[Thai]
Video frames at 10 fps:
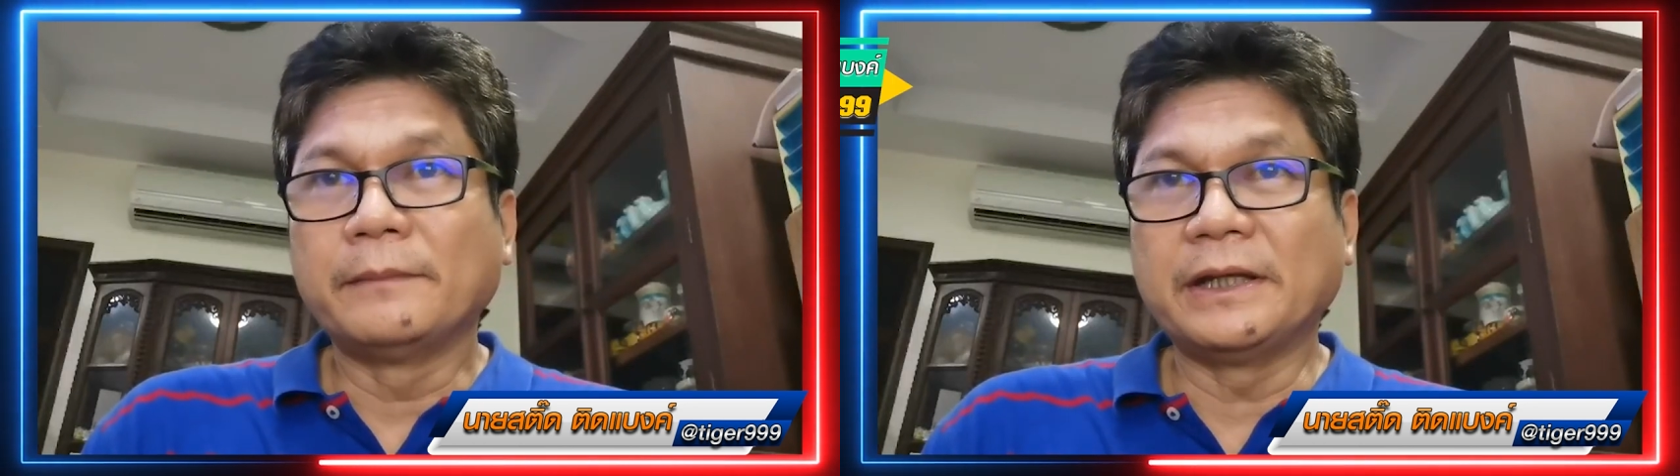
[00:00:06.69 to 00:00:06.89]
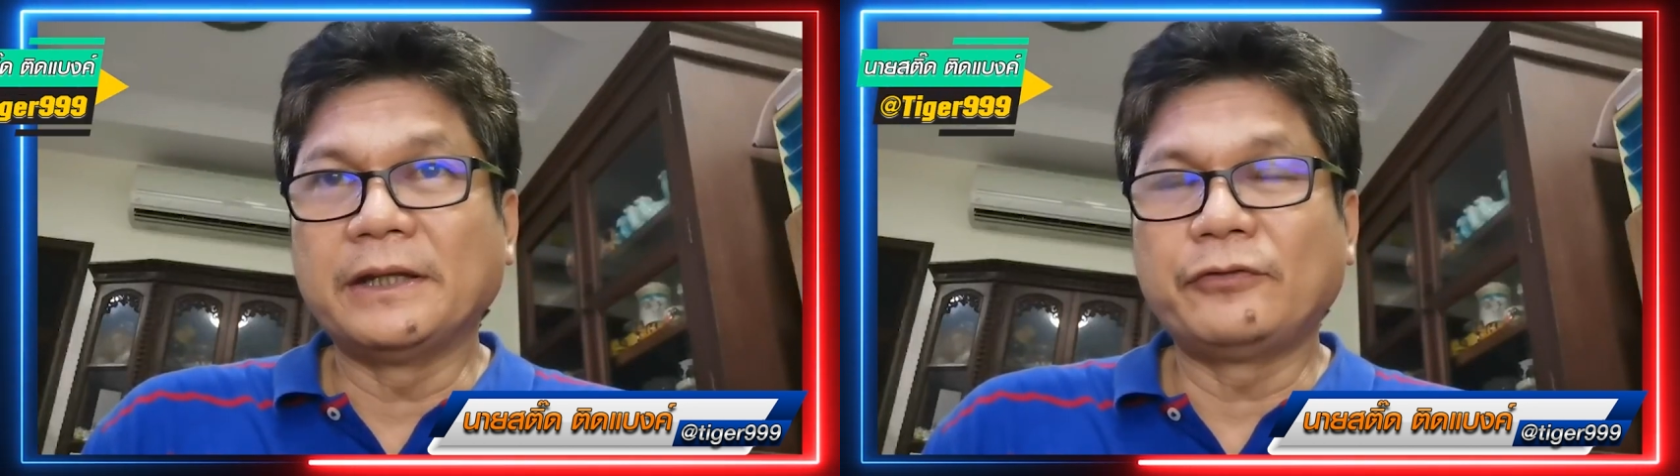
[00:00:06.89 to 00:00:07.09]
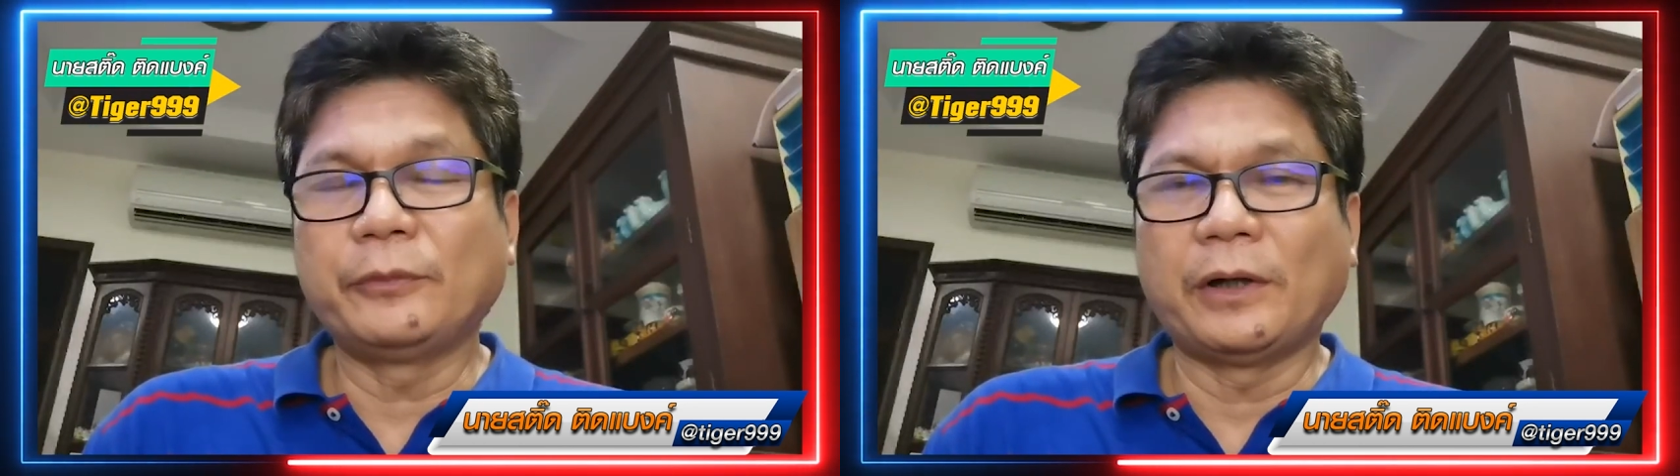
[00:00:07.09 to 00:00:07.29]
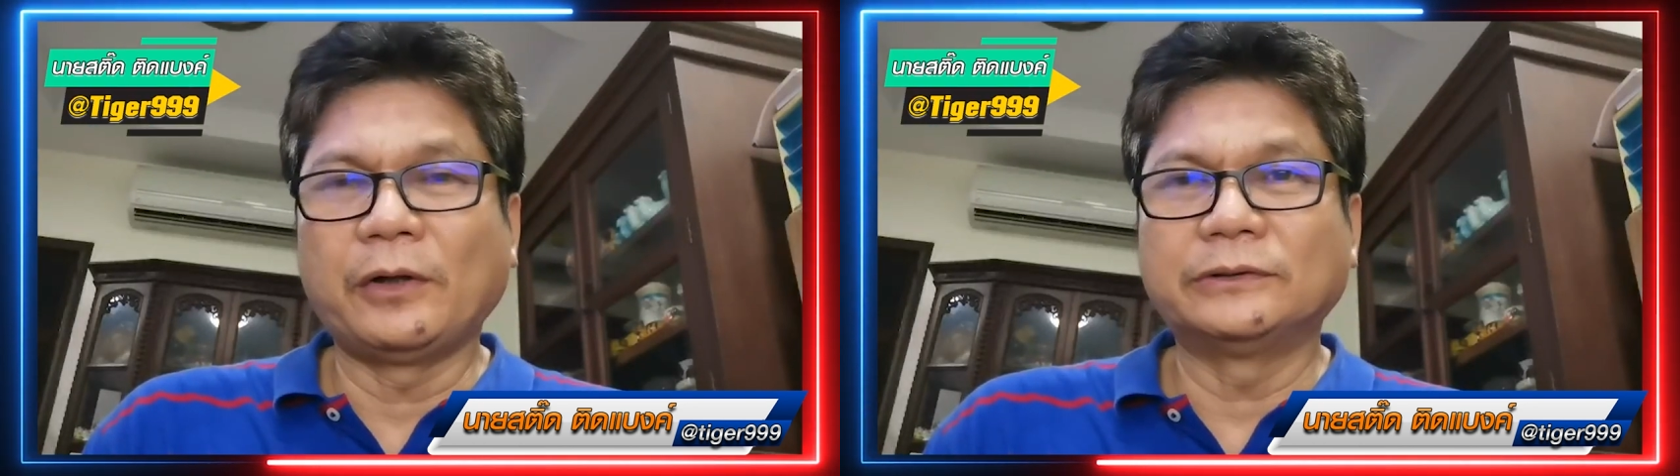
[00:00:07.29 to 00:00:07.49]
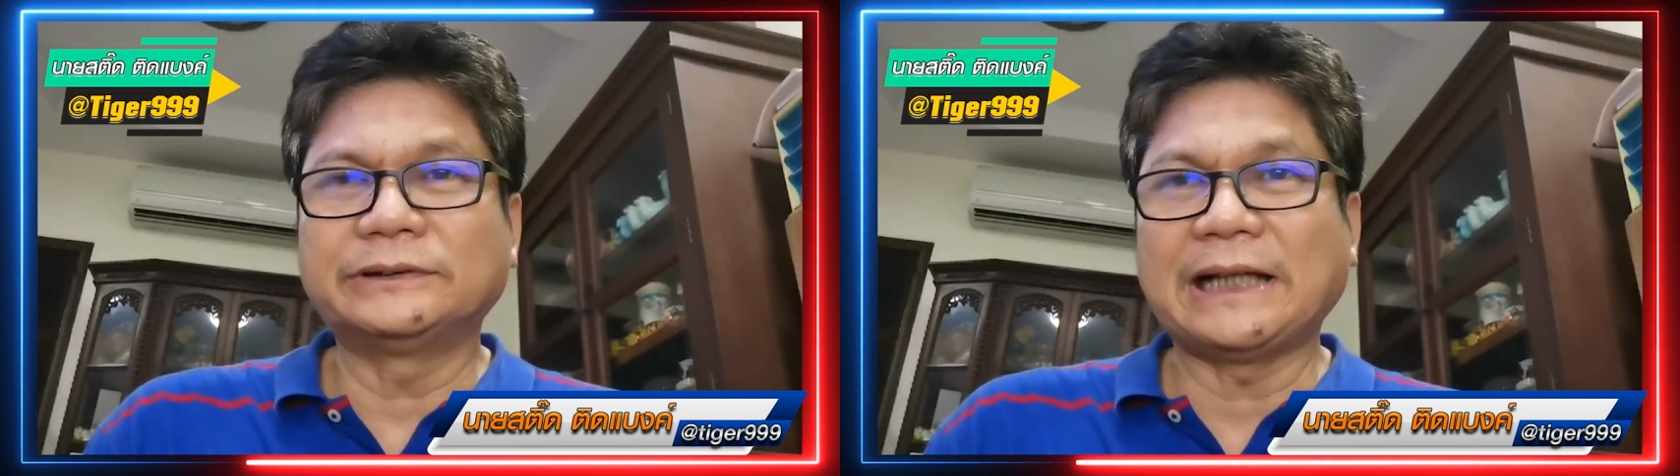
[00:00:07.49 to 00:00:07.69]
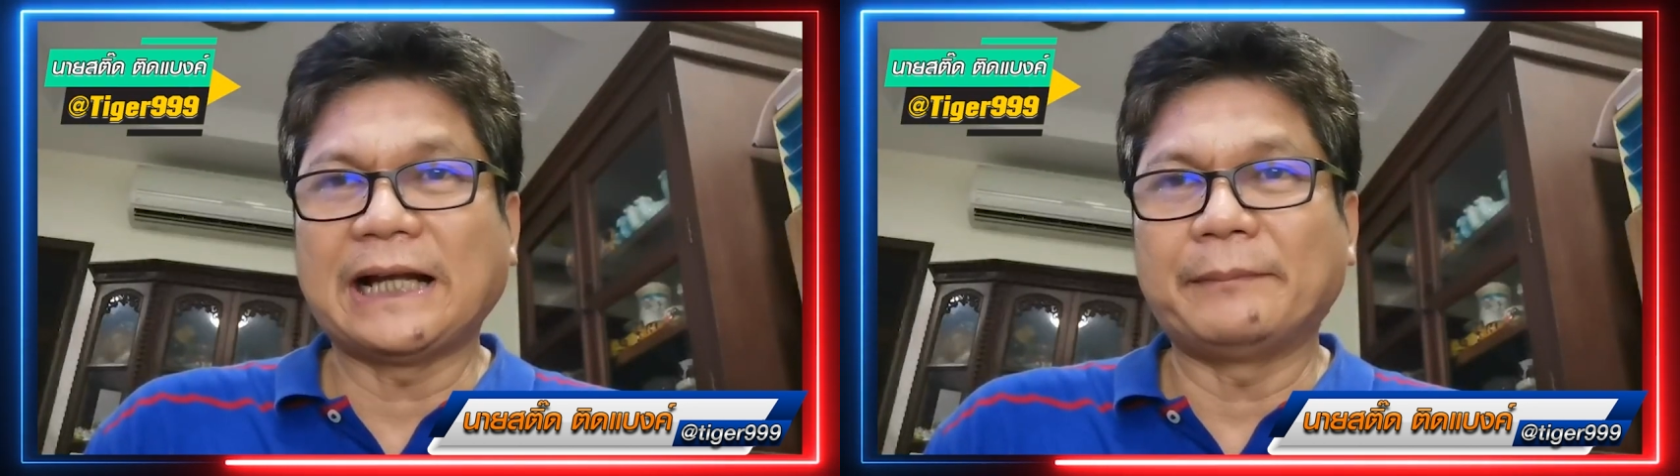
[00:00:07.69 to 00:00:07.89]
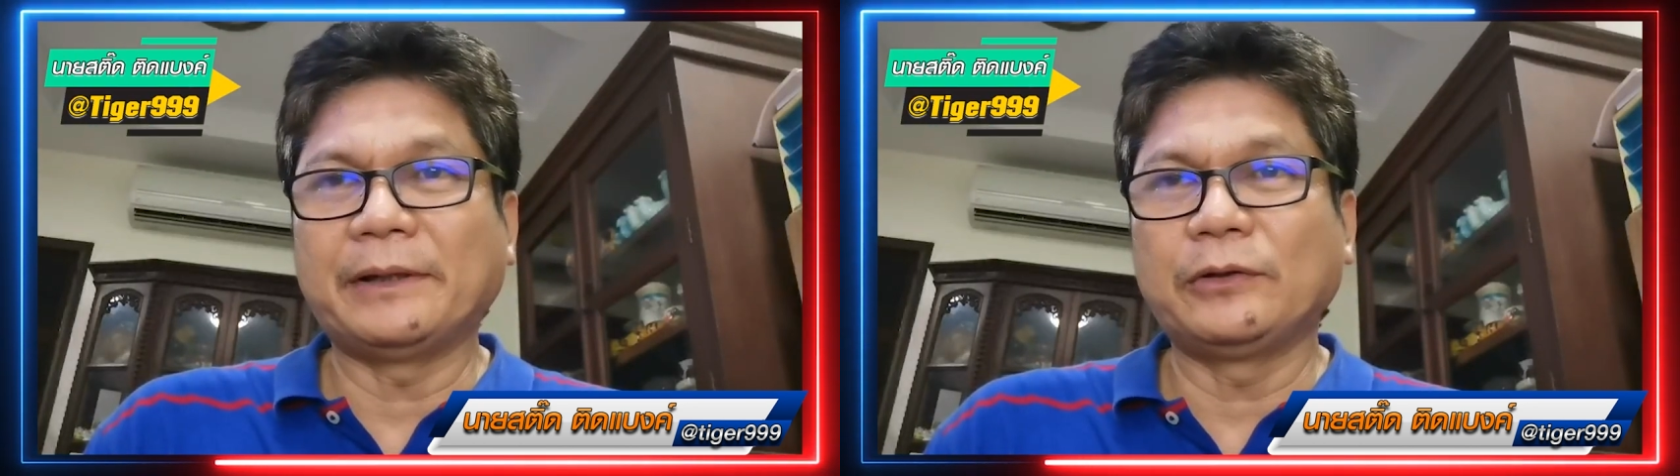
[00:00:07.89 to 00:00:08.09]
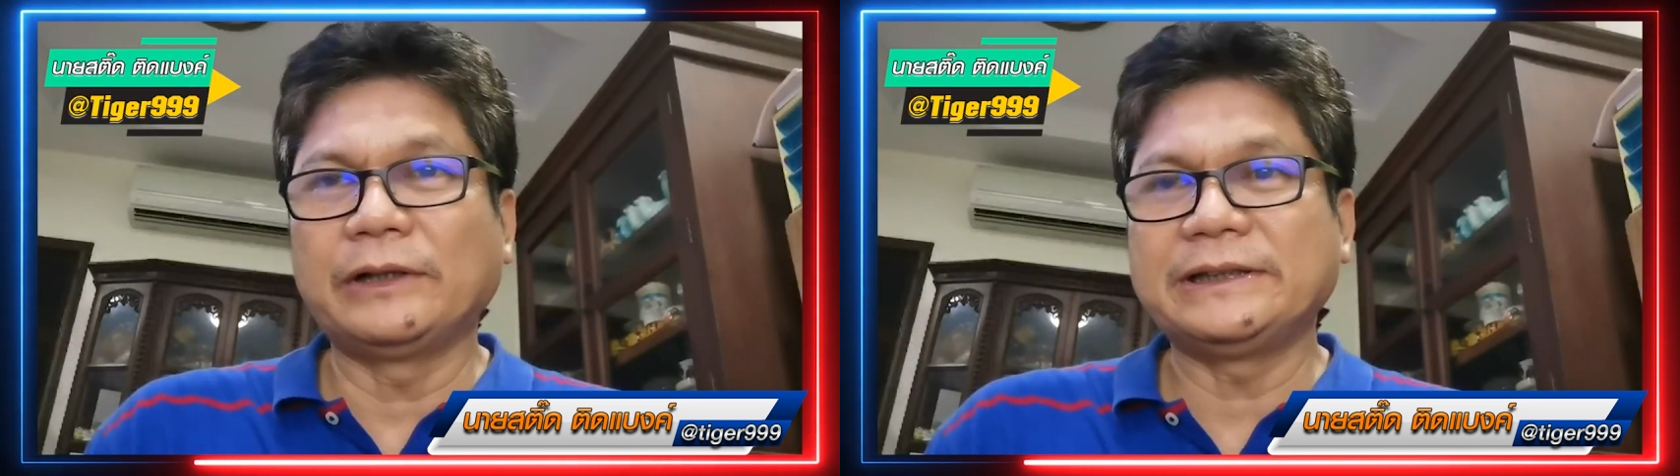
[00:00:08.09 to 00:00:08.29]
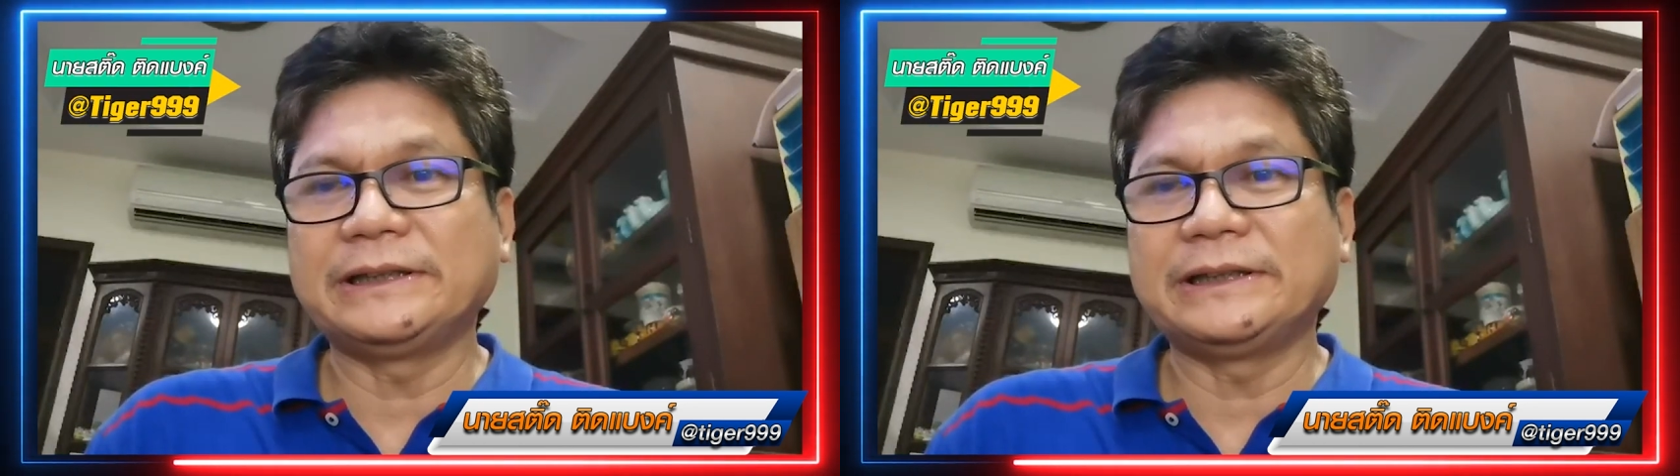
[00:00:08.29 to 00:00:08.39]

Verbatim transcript: มีฟุตบอลลงสนามให้รุ่นไอ้